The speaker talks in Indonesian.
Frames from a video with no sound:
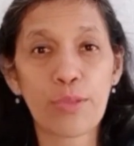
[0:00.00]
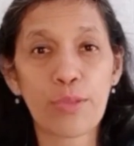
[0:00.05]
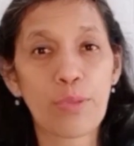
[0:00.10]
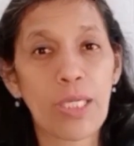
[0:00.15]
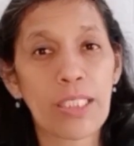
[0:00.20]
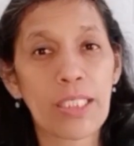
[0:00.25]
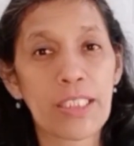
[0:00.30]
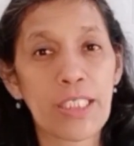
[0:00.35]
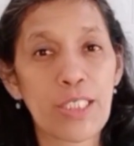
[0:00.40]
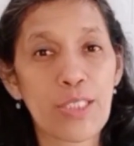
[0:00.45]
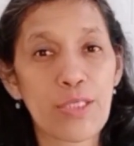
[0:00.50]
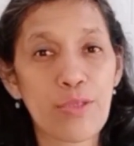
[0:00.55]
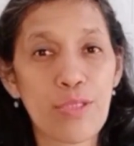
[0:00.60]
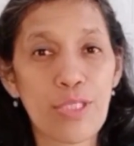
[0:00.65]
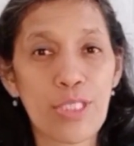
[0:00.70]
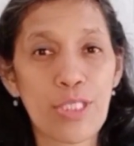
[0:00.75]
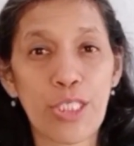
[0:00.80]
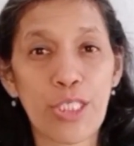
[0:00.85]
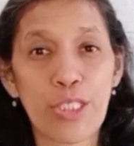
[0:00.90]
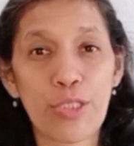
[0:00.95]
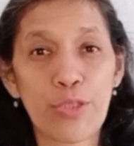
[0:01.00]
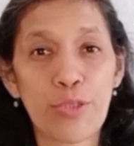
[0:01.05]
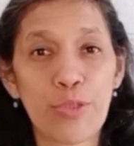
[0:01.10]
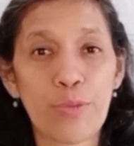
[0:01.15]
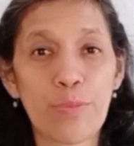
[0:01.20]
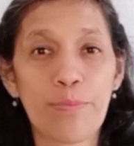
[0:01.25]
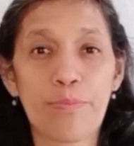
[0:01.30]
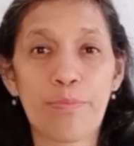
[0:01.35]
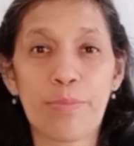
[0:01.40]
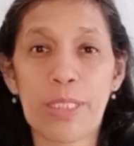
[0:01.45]
Tuhan Yesus
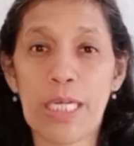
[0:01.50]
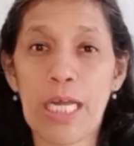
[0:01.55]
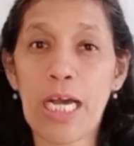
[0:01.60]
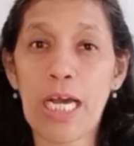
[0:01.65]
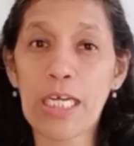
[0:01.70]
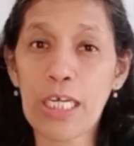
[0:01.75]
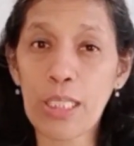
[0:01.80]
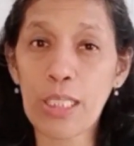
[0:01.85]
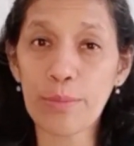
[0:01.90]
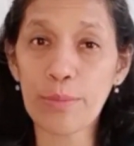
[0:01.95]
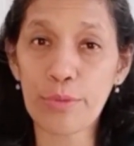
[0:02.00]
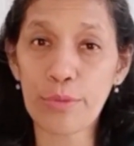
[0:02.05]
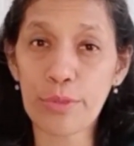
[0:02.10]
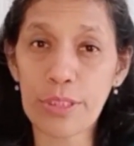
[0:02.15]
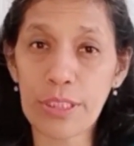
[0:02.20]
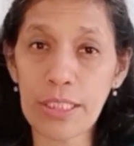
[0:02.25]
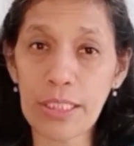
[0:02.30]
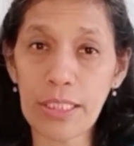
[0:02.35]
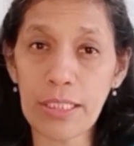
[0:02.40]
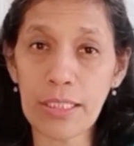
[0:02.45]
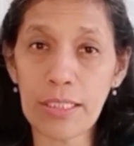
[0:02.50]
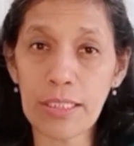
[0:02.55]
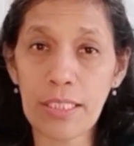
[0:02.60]
hidup berakal budi